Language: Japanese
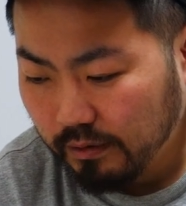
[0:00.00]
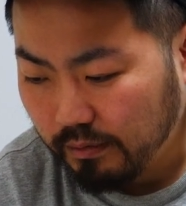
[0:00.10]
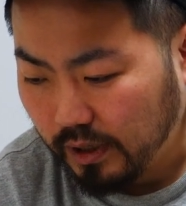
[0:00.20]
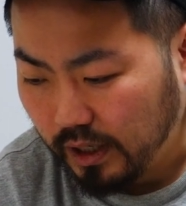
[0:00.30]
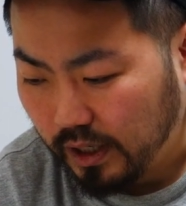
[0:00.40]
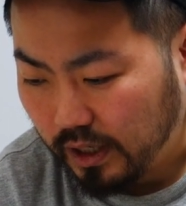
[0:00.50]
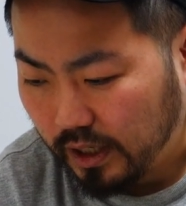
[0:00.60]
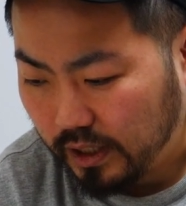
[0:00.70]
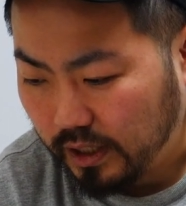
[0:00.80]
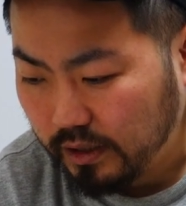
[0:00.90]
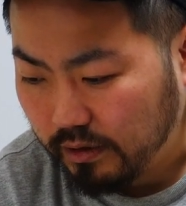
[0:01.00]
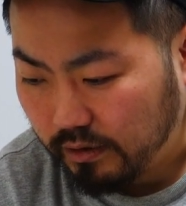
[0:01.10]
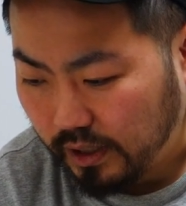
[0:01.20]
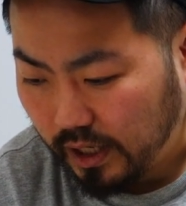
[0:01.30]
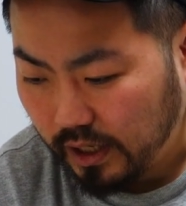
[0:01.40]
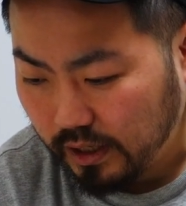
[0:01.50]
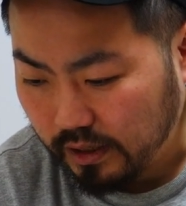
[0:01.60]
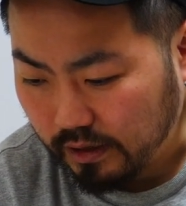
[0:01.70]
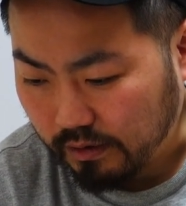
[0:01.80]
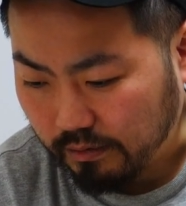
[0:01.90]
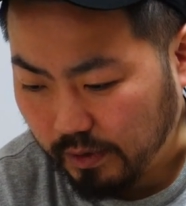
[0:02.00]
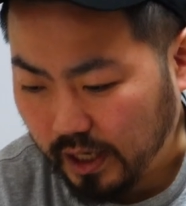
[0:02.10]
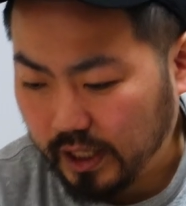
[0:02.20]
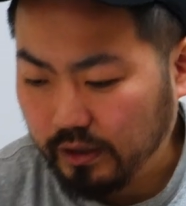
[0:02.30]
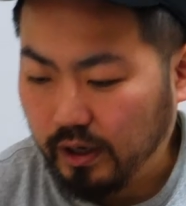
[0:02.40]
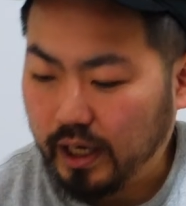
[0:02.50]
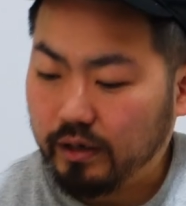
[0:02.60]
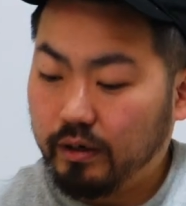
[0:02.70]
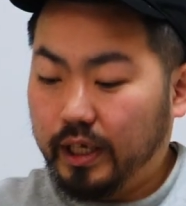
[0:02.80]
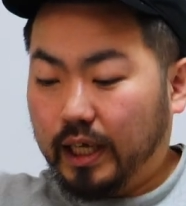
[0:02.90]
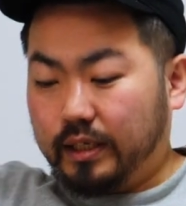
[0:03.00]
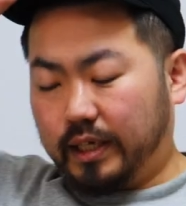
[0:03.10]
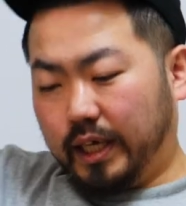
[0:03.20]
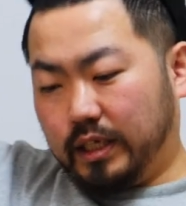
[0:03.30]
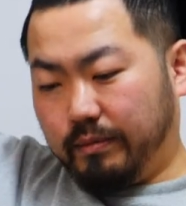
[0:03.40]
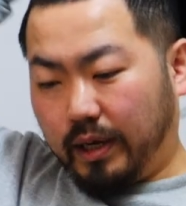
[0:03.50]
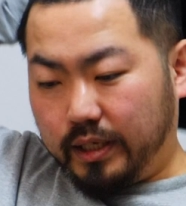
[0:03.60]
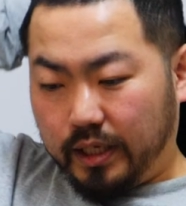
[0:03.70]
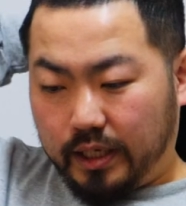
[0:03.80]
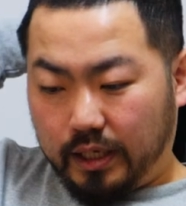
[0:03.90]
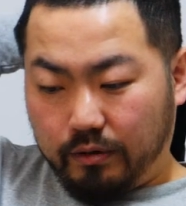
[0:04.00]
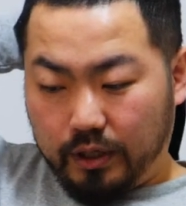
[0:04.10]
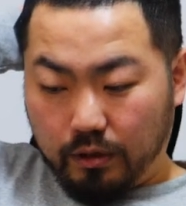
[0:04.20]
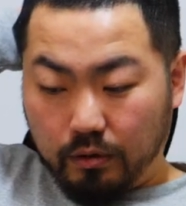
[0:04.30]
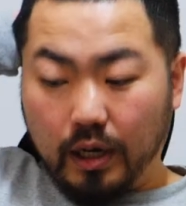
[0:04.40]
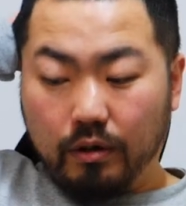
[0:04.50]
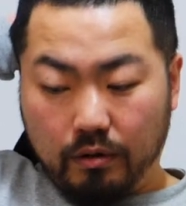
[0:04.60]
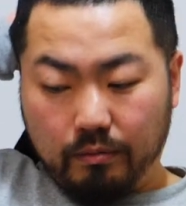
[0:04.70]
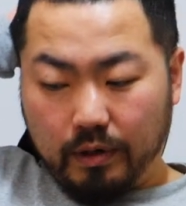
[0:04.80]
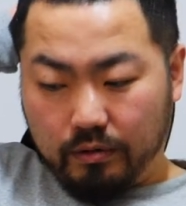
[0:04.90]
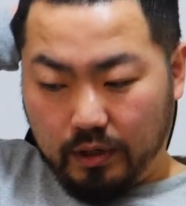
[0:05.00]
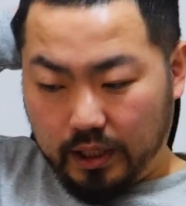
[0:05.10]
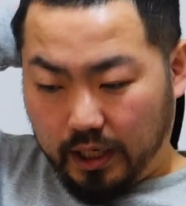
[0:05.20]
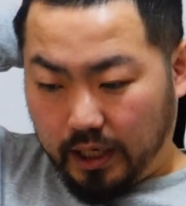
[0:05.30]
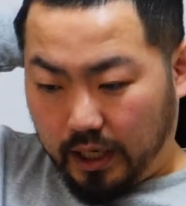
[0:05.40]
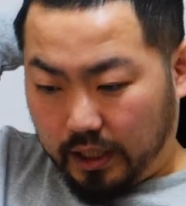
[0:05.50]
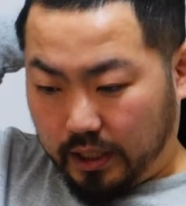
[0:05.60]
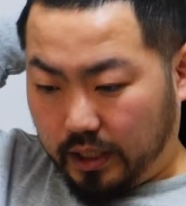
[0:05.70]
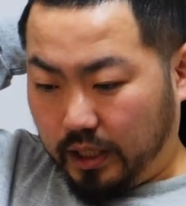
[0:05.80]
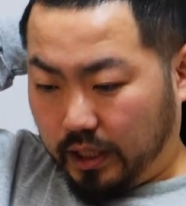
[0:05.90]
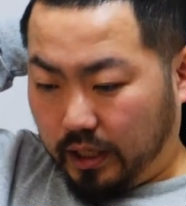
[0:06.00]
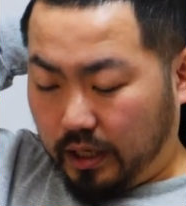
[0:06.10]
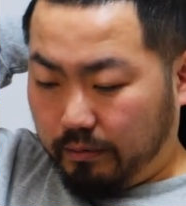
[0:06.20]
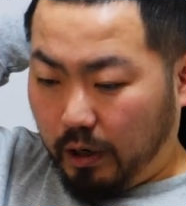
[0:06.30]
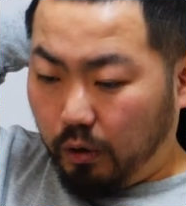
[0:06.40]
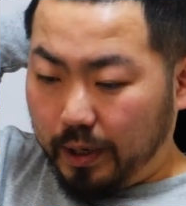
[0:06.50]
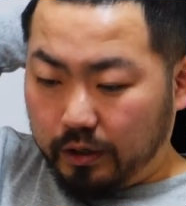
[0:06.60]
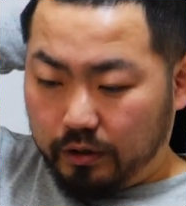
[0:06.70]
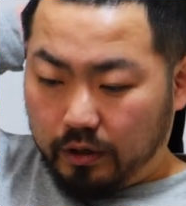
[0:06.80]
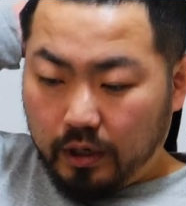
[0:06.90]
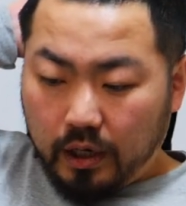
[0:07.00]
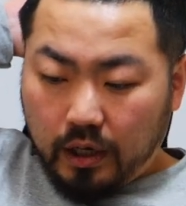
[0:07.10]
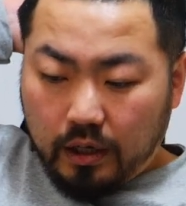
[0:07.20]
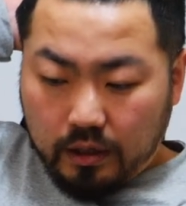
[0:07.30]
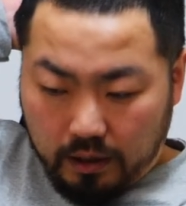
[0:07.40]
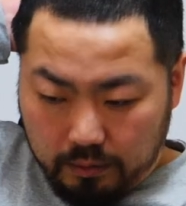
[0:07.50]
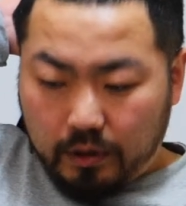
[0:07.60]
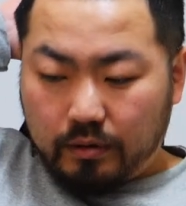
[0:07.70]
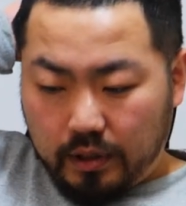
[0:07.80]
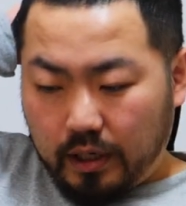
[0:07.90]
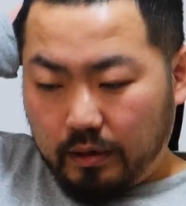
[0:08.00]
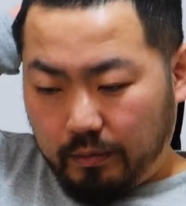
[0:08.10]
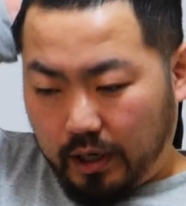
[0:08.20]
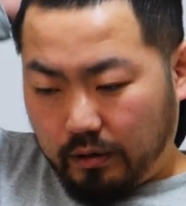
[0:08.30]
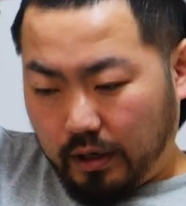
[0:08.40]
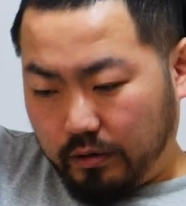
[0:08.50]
まああれですよねまあ、萩のアレグリアスが一番人気、リのドラゴン、まあ、この辺りが上がってきてて、まあ、オーベルニュー、あまね、まあ、あ